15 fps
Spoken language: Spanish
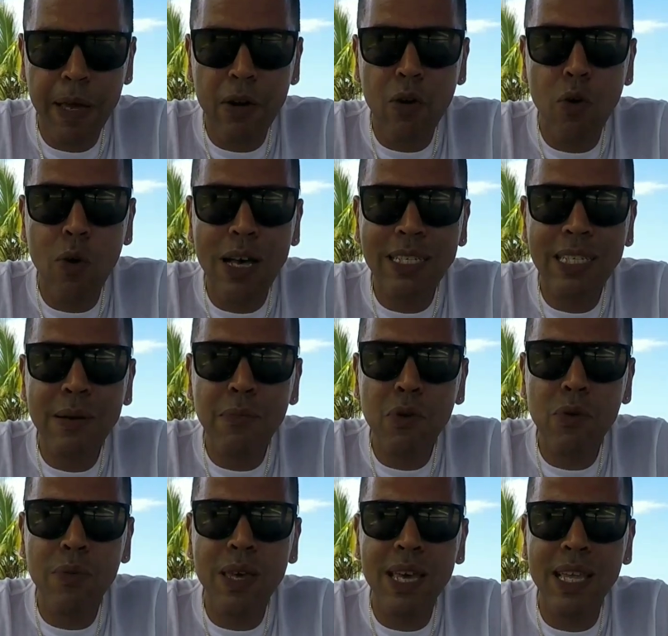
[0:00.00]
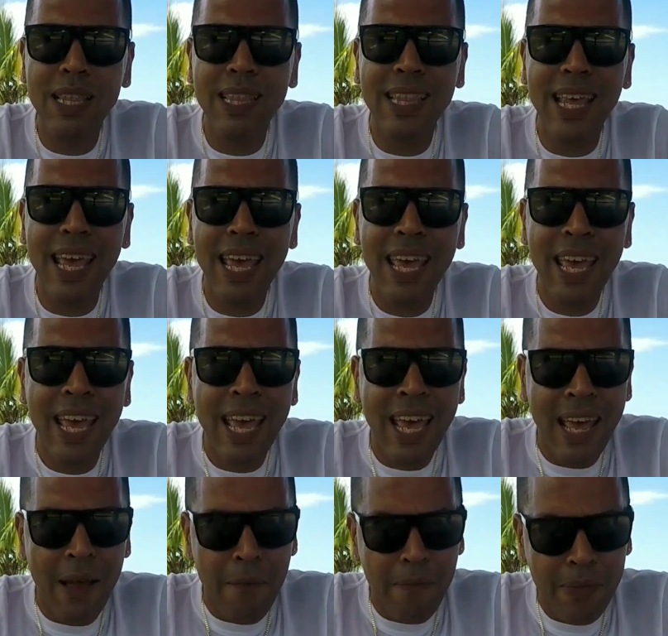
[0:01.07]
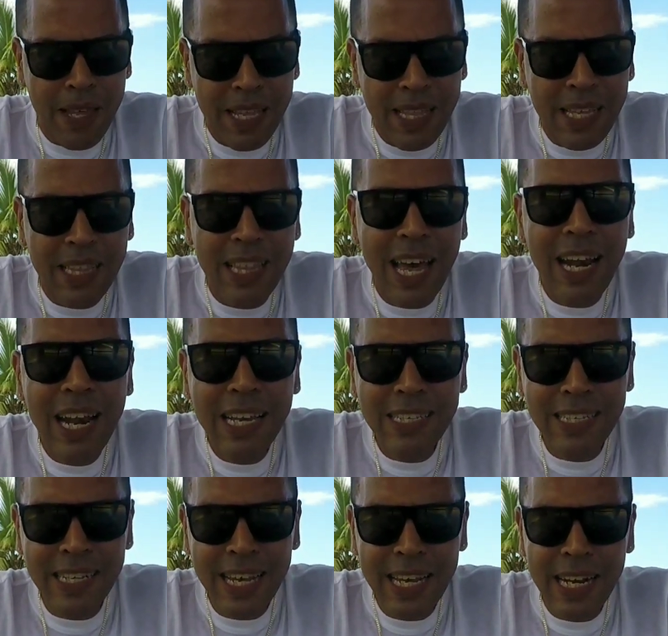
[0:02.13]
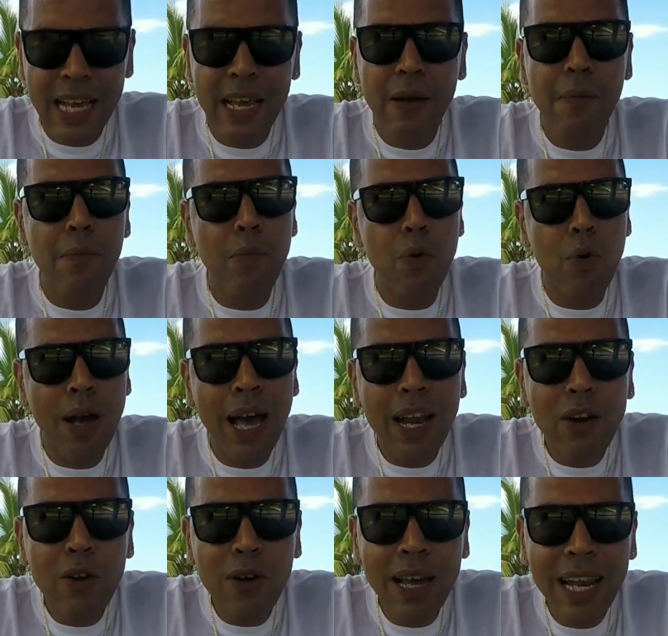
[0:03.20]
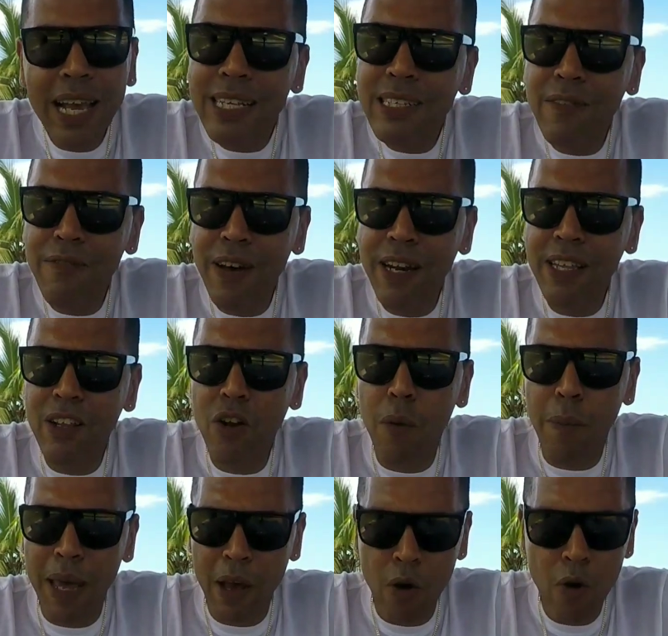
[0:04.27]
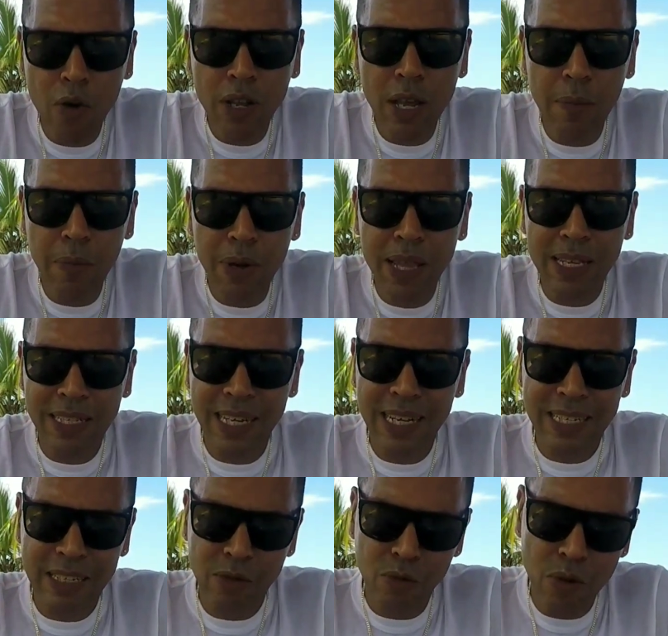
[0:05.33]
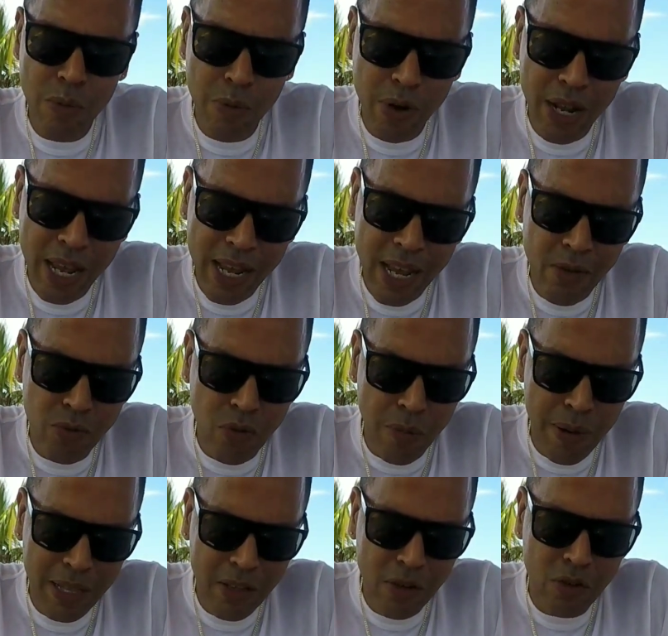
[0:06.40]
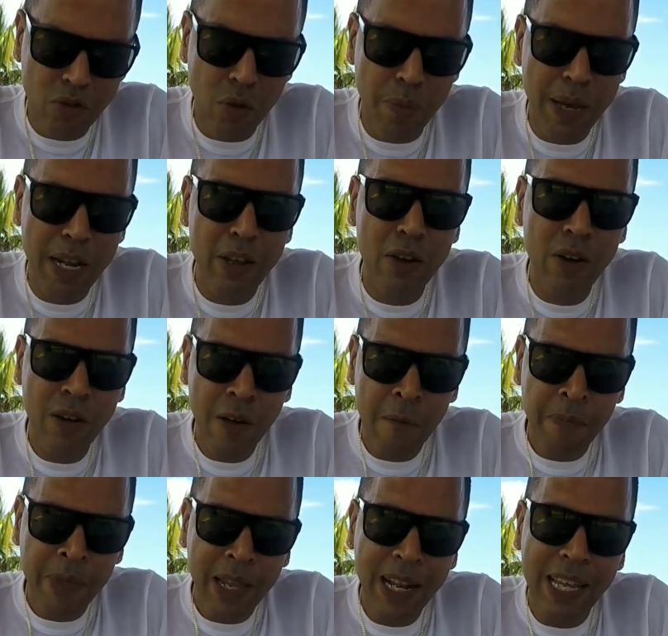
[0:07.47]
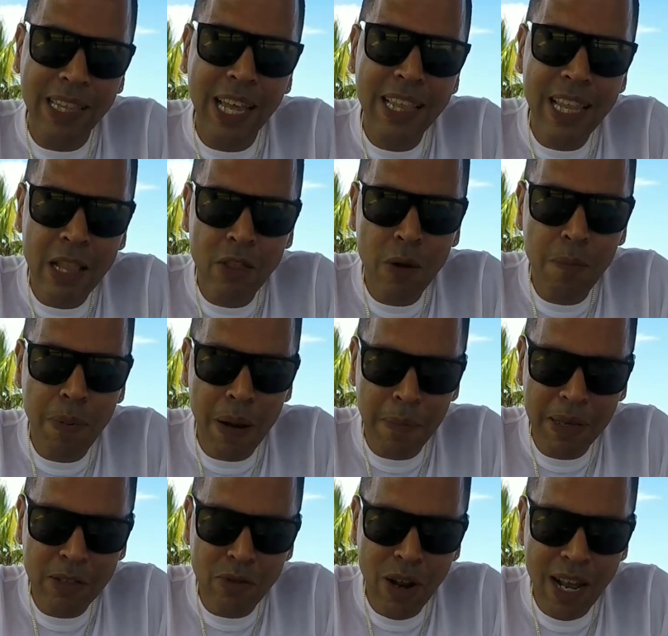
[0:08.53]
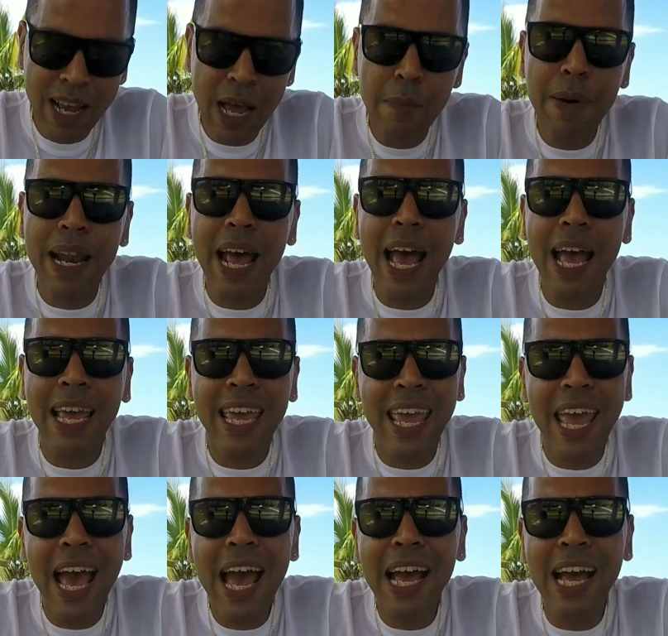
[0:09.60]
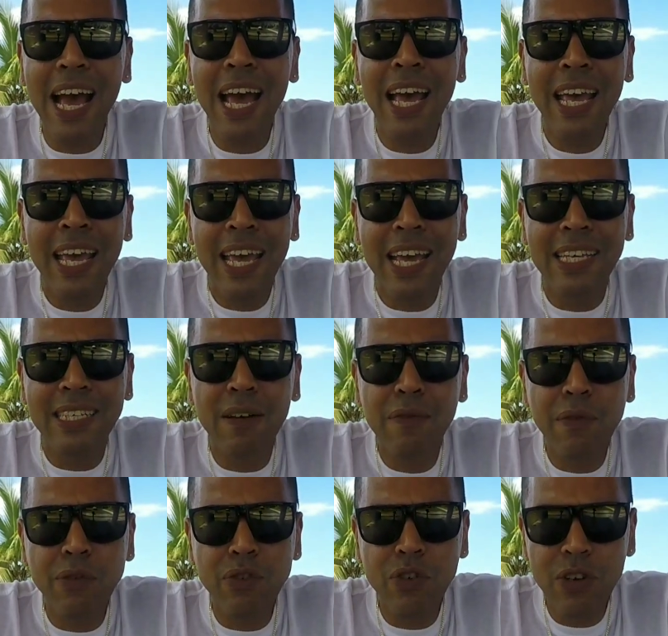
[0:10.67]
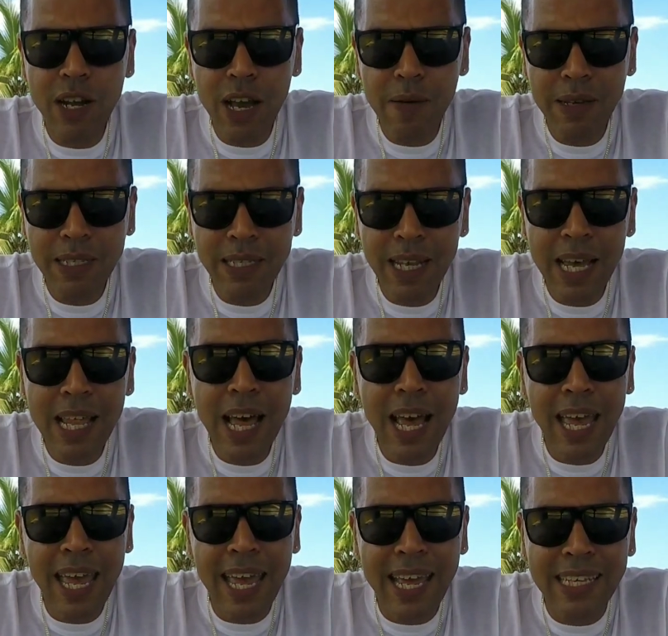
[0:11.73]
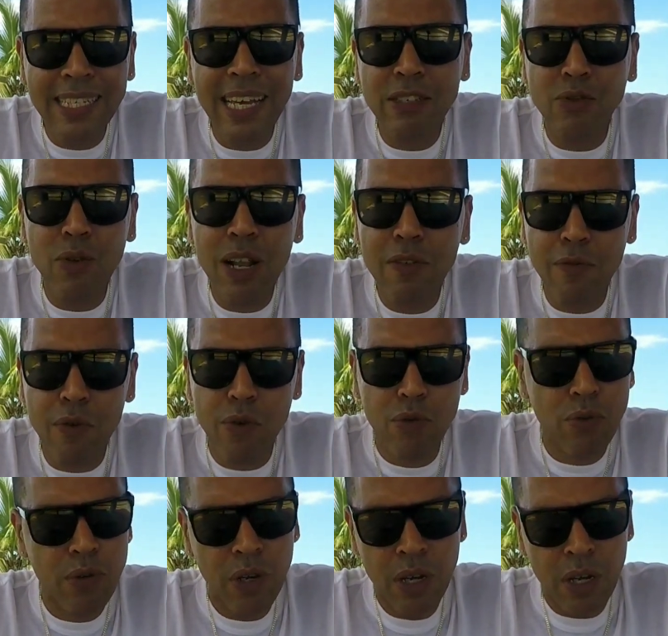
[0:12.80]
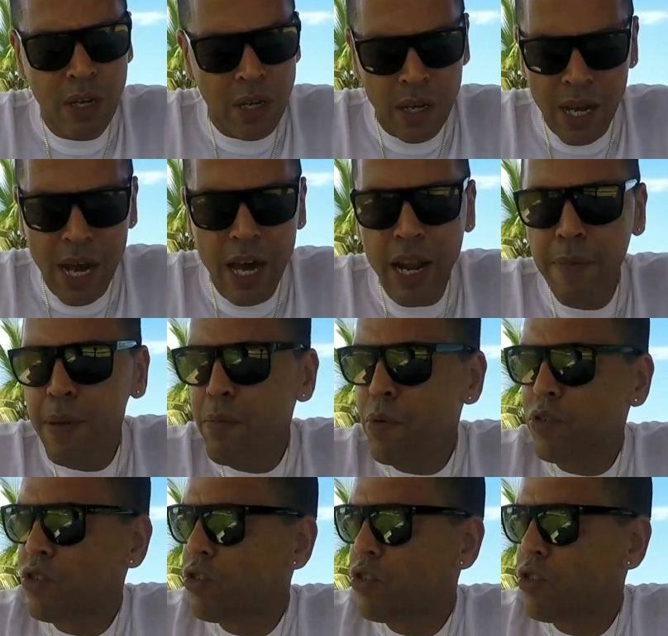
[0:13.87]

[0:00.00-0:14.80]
pero lo hace muy bien de detectar la escena, buscar lo que le hace falta y lo mejor que puede hacer. Y si tú lo pones en automático superior, le estás dando el permiso a la cámara a que haga esas funciones avanzadas en esa sola foto. Ahora mismo